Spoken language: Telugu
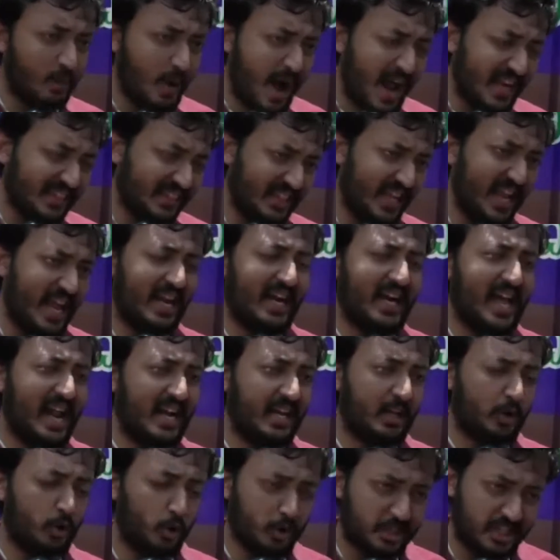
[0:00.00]
వార్త
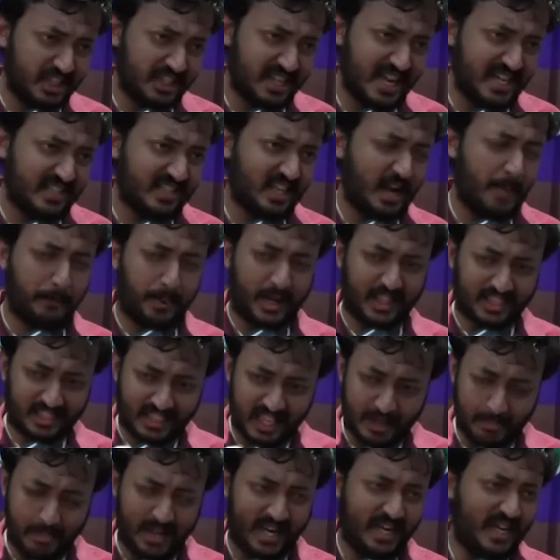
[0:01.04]
వెళ్ళడానికి కృషి చేసిన ప్రతి
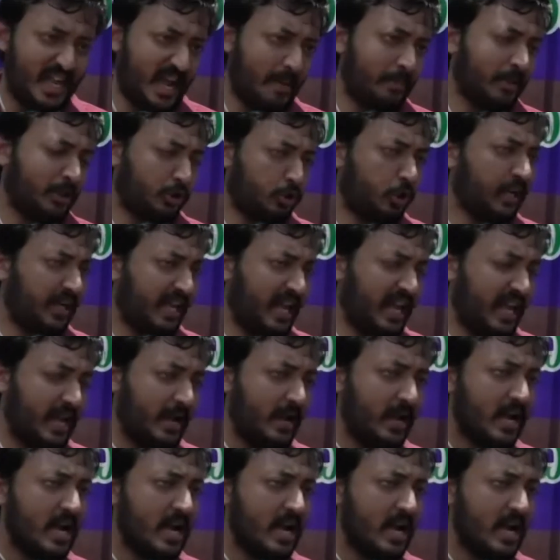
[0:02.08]
మీడియా మిత్రులకి